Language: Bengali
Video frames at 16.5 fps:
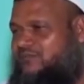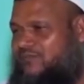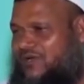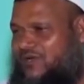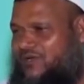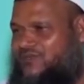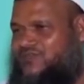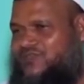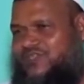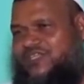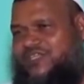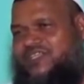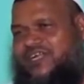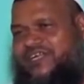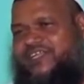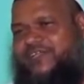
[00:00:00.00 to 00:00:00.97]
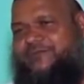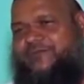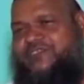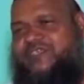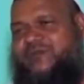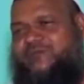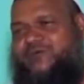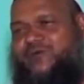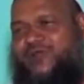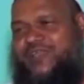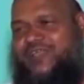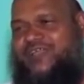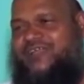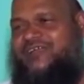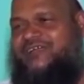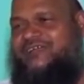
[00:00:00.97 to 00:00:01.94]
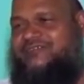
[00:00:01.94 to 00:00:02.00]
মানুষ যদি দাঁড়িয়ে পেশাব করে
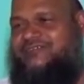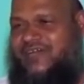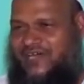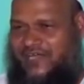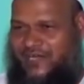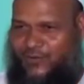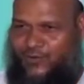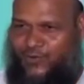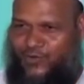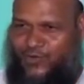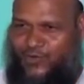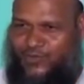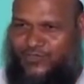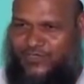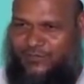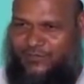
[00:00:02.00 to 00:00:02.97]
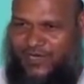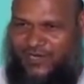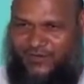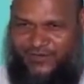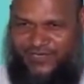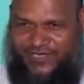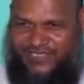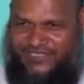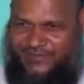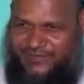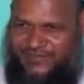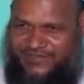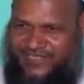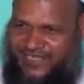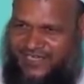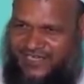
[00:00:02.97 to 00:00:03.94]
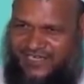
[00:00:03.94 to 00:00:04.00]
তাহলে ওই রোগটা ভালো হয়ে যাবে
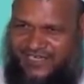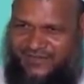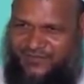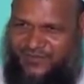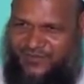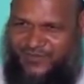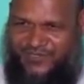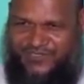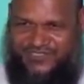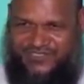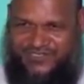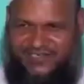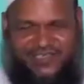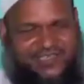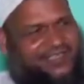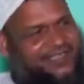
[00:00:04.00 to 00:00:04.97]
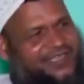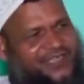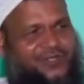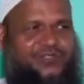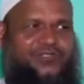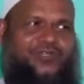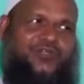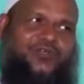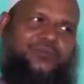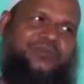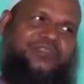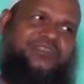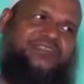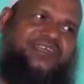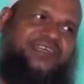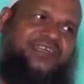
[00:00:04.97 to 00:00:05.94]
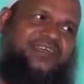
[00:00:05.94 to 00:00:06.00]
তা আল্লাহ নবী করেছেন এই কথাটা
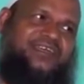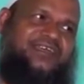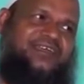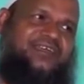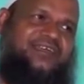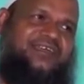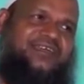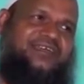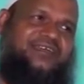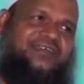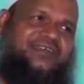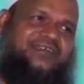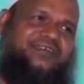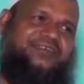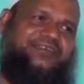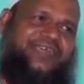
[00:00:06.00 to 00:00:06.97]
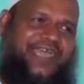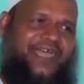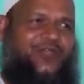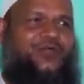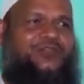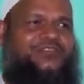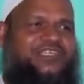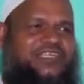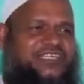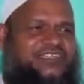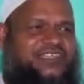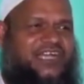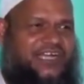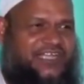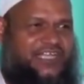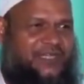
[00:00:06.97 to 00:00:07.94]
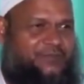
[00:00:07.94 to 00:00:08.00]
মিথ্যা কেন তিনি
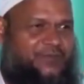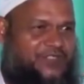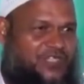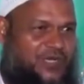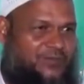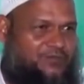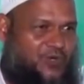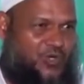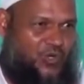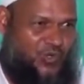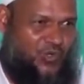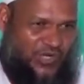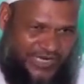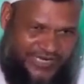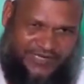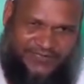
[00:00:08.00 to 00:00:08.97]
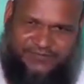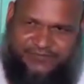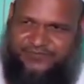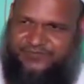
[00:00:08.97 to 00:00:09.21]
দাঁড়িয়ে পেশাব করলেন